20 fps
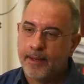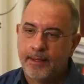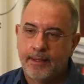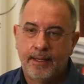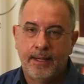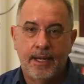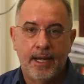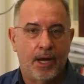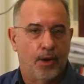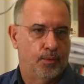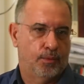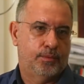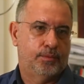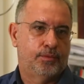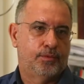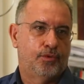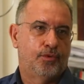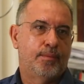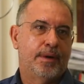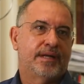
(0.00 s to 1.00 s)
Não
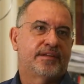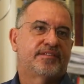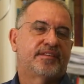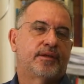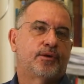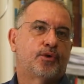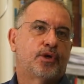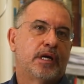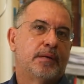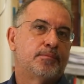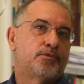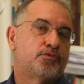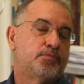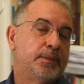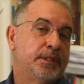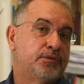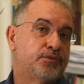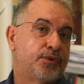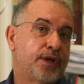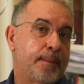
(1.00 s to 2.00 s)
o Marcelo Campos
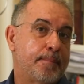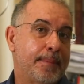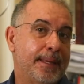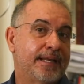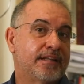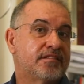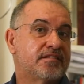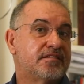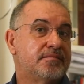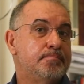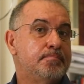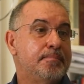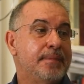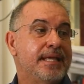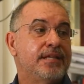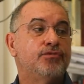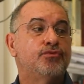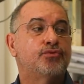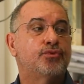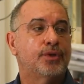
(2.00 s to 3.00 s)
Pinto foi apenas
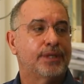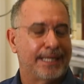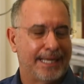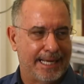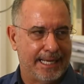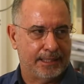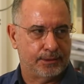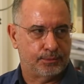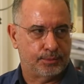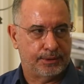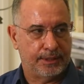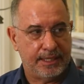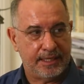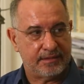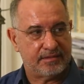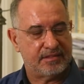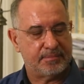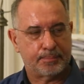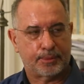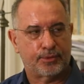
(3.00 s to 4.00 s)
mencionado.
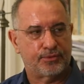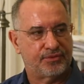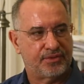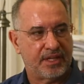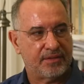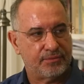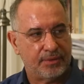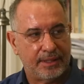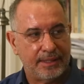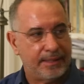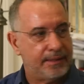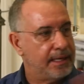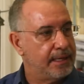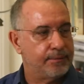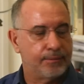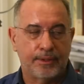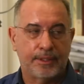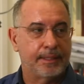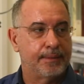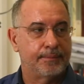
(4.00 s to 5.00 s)
Nesse processo, ele nem,
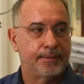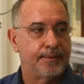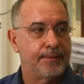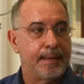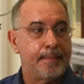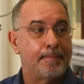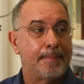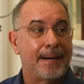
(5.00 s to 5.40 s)
não é